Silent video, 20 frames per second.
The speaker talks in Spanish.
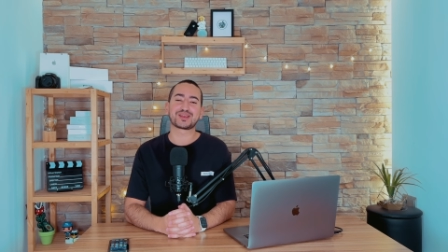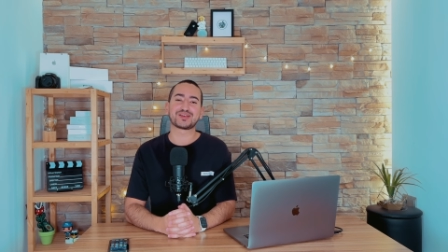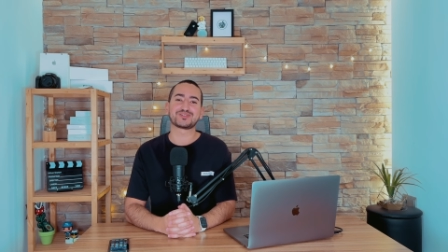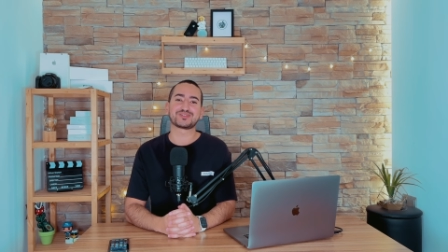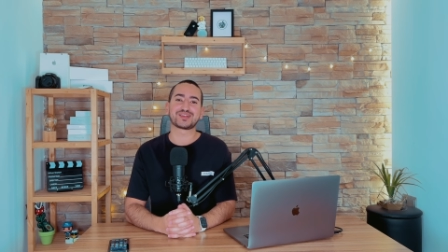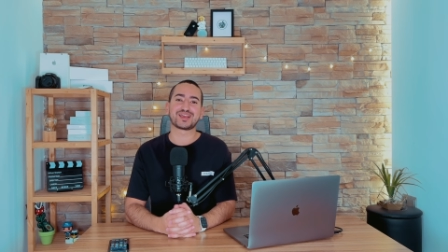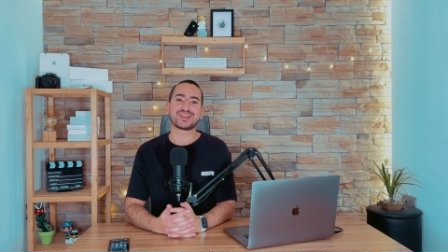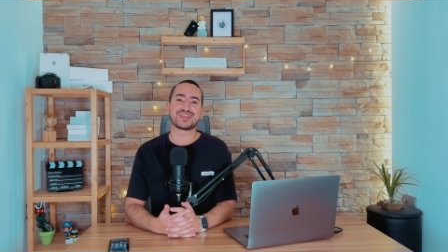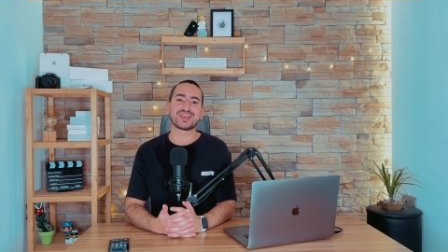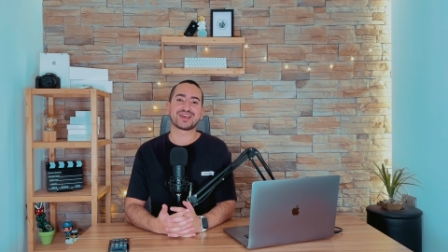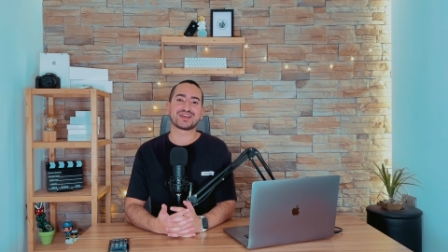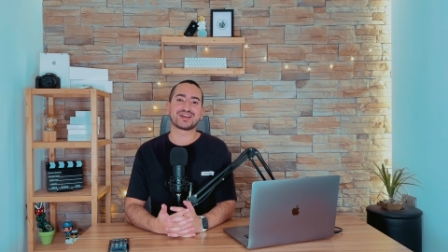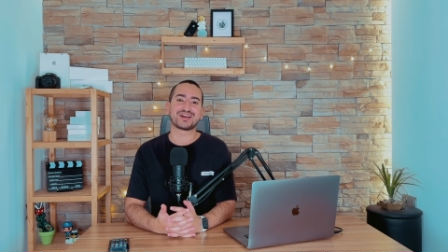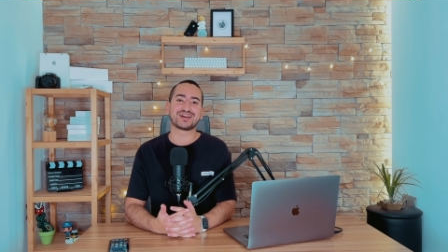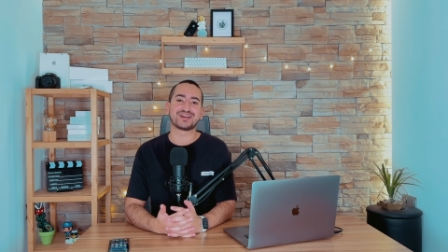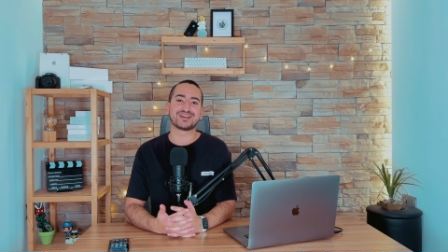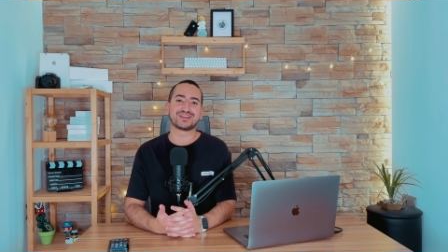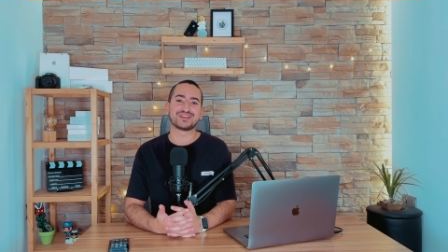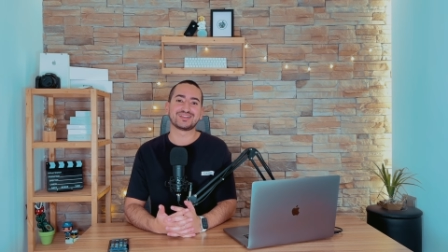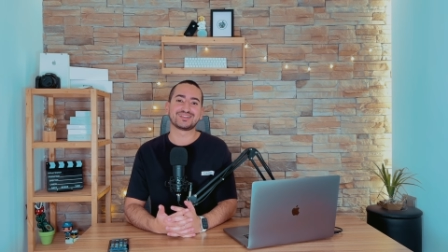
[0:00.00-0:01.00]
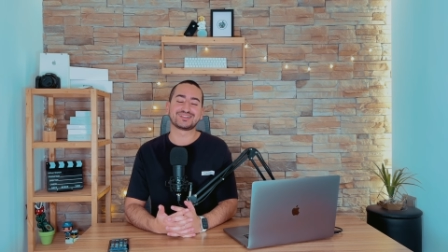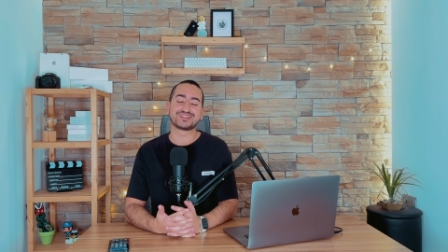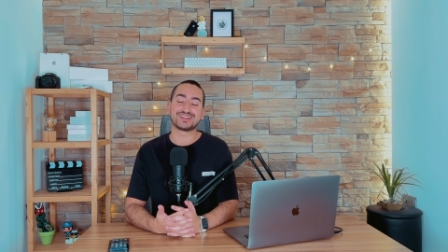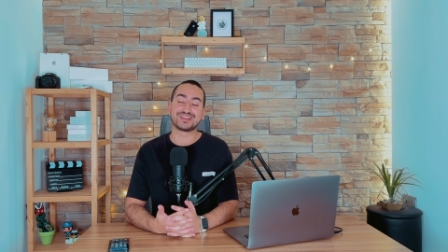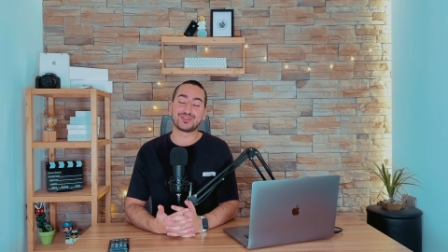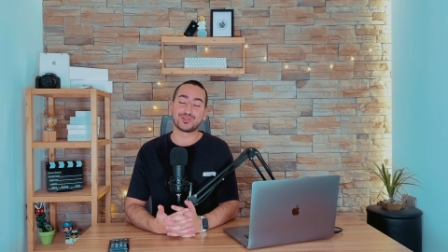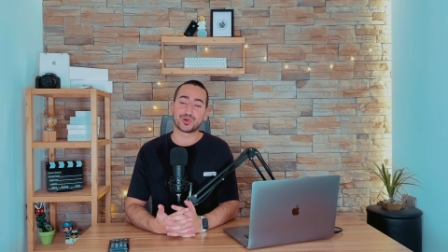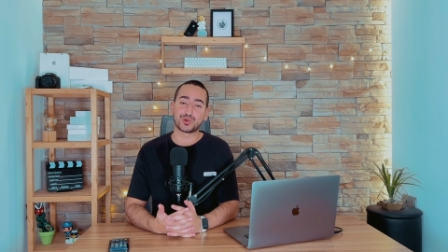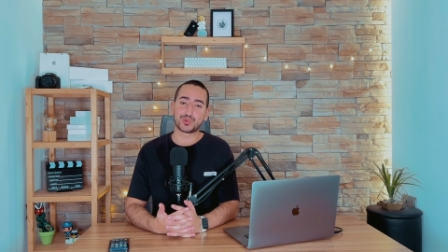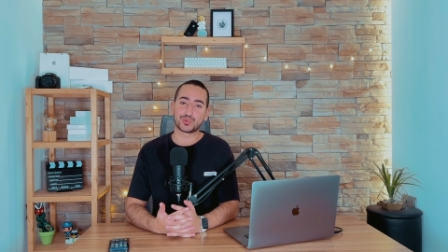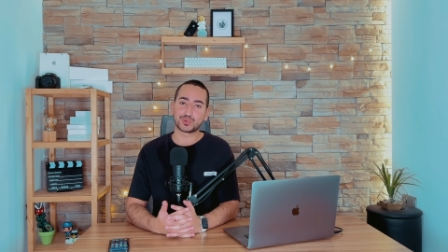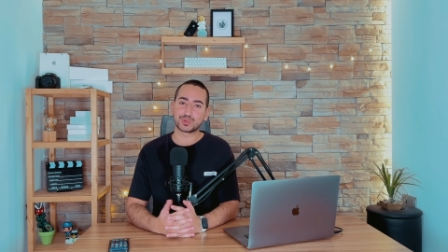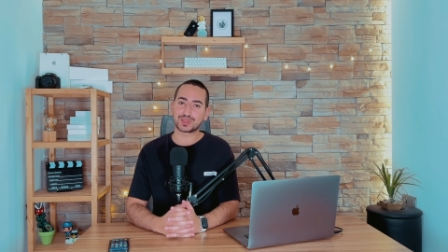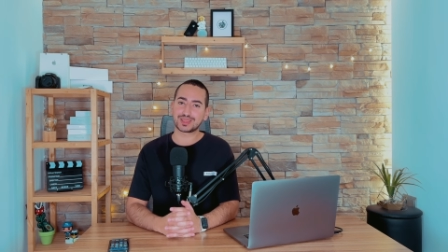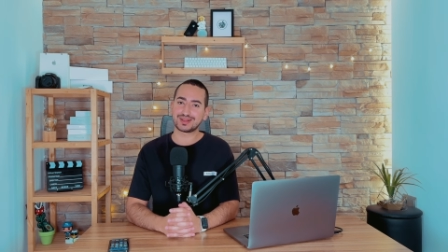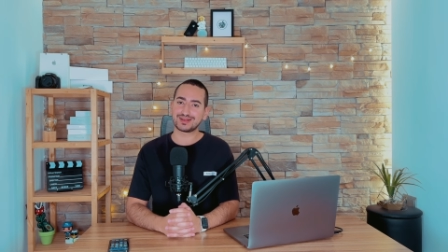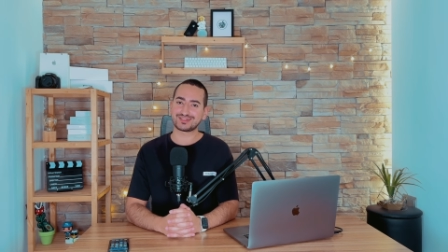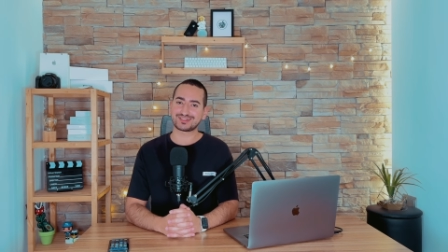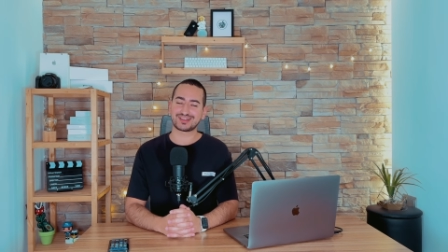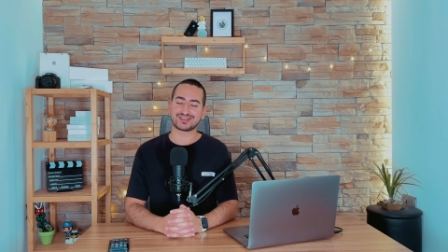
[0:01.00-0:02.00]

que os haya eh, sido útil.